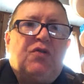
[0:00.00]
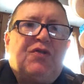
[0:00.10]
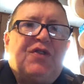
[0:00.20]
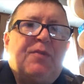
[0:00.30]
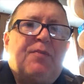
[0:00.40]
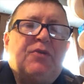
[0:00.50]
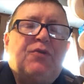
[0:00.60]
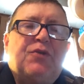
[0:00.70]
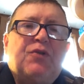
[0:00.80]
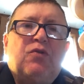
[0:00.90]
c'est pas
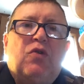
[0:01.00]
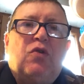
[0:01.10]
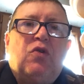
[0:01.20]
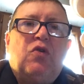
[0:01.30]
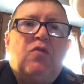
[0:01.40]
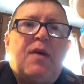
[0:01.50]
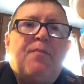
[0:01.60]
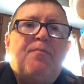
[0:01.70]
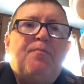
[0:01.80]
du tout le, même